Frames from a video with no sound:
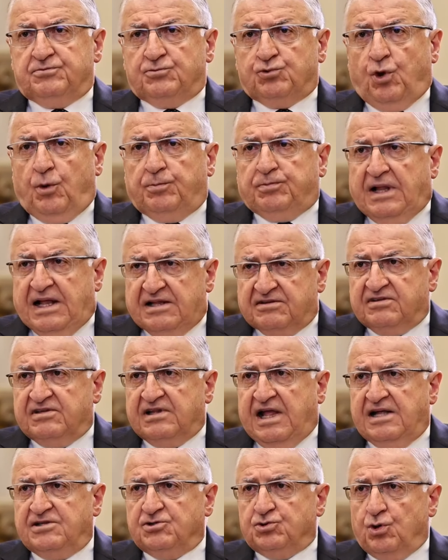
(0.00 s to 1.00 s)

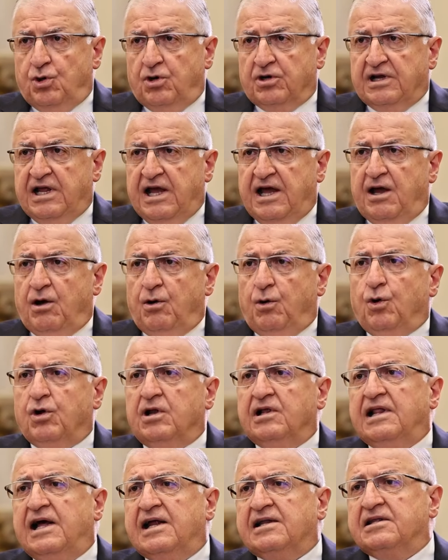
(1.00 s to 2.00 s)
toplantıdan sonra
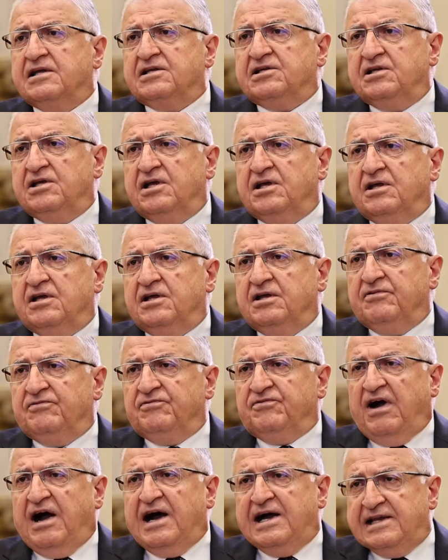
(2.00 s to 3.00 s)
oralardaki
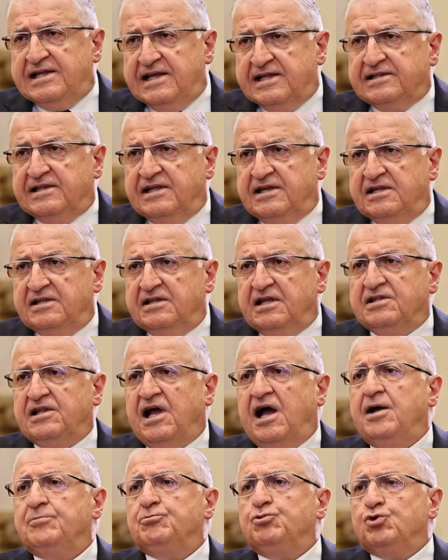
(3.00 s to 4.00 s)
faaliyetlerinde
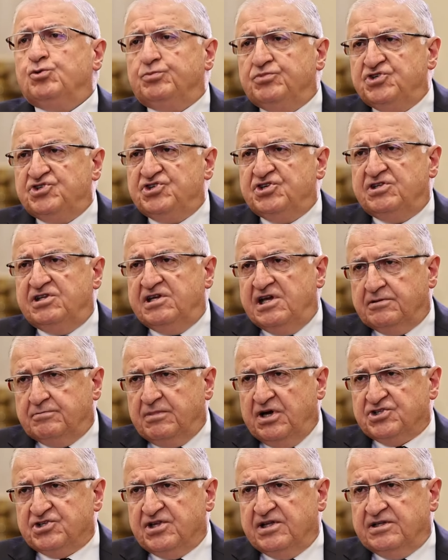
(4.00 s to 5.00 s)
daha büyük bir ciddiyet
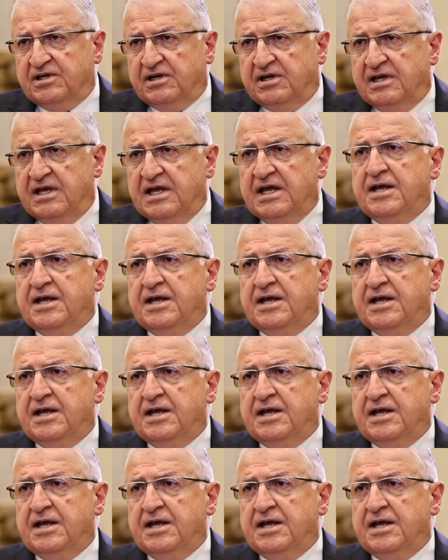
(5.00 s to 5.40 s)
başladı.